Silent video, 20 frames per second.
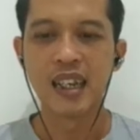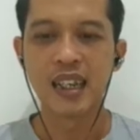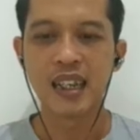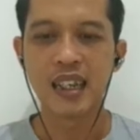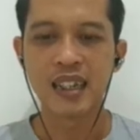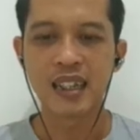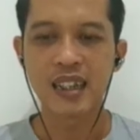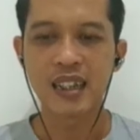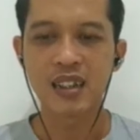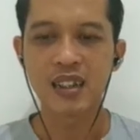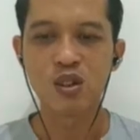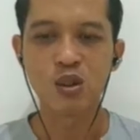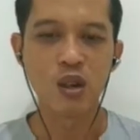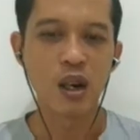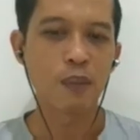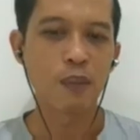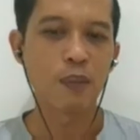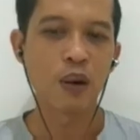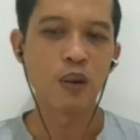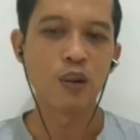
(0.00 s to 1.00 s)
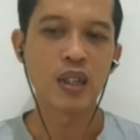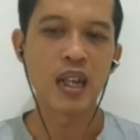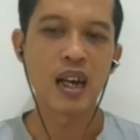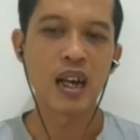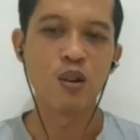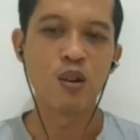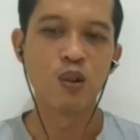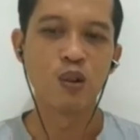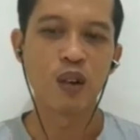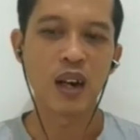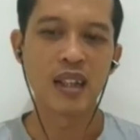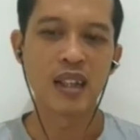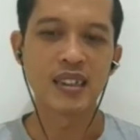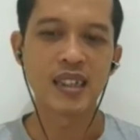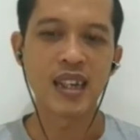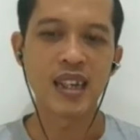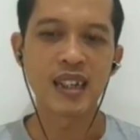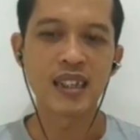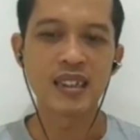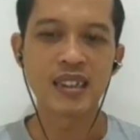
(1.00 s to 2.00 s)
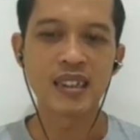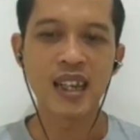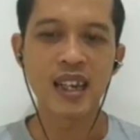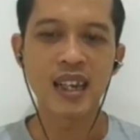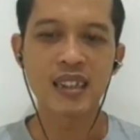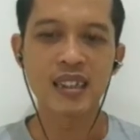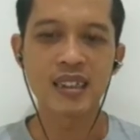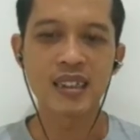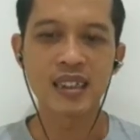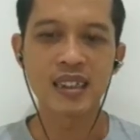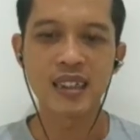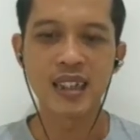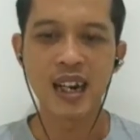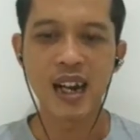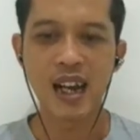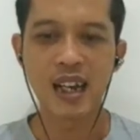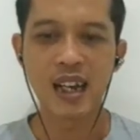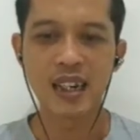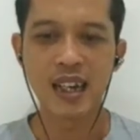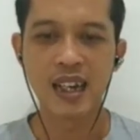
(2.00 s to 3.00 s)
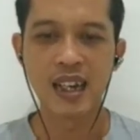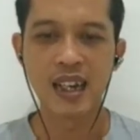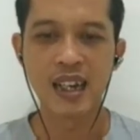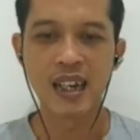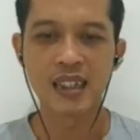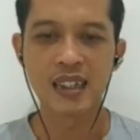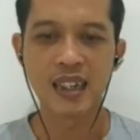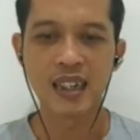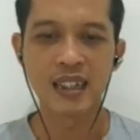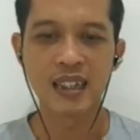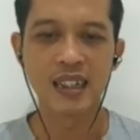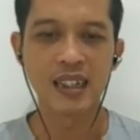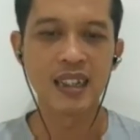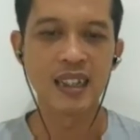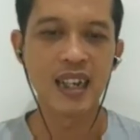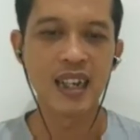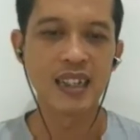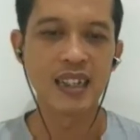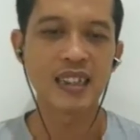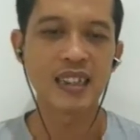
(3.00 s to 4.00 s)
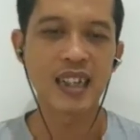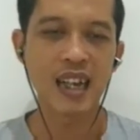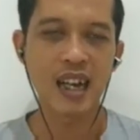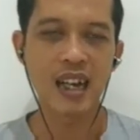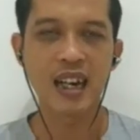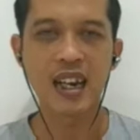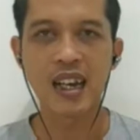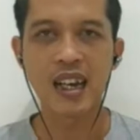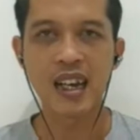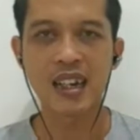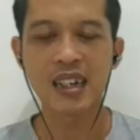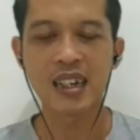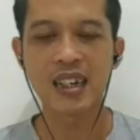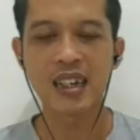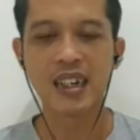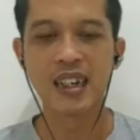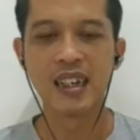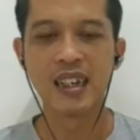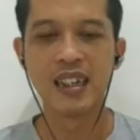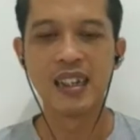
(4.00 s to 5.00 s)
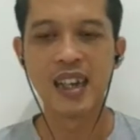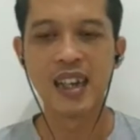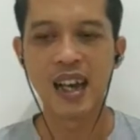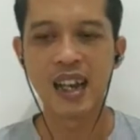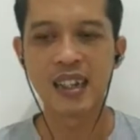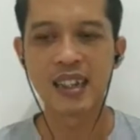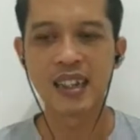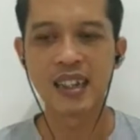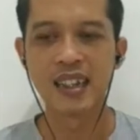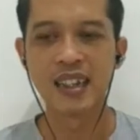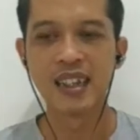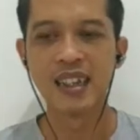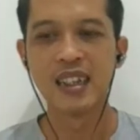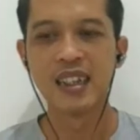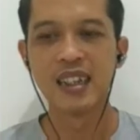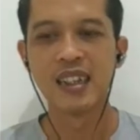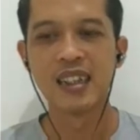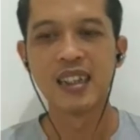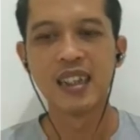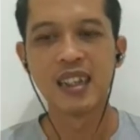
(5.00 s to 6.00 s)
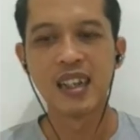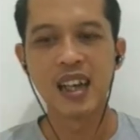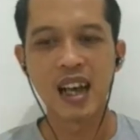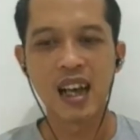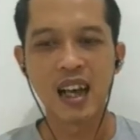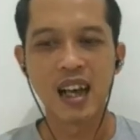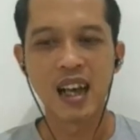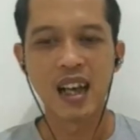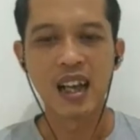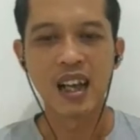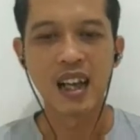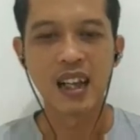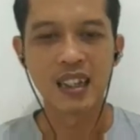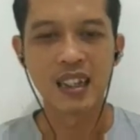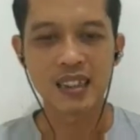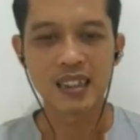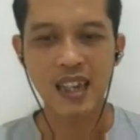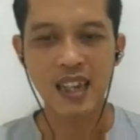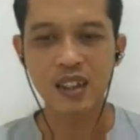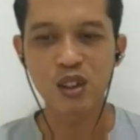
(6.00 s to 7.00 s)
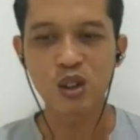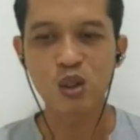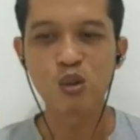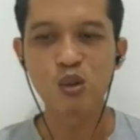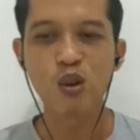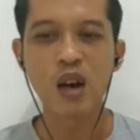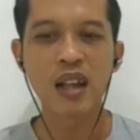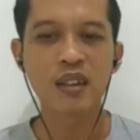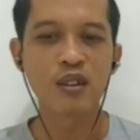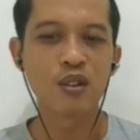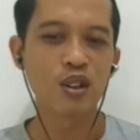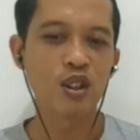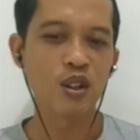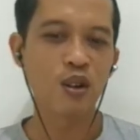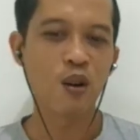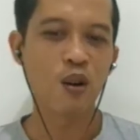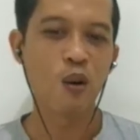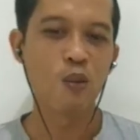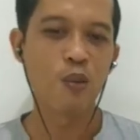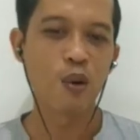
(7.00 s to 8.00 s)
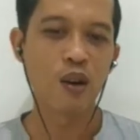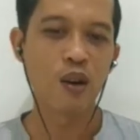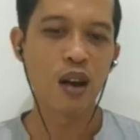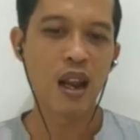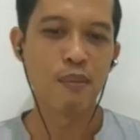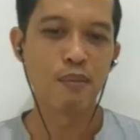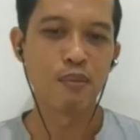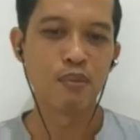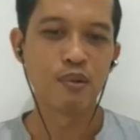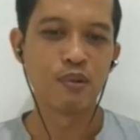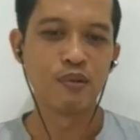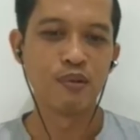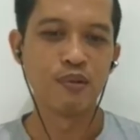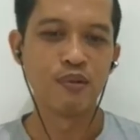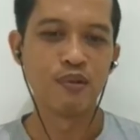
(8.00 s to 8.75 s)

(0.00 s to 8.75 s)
kita juga perlu tahu rancangan instalasi sederhana terdiri dari saklar dan satu atau sekelompok lampu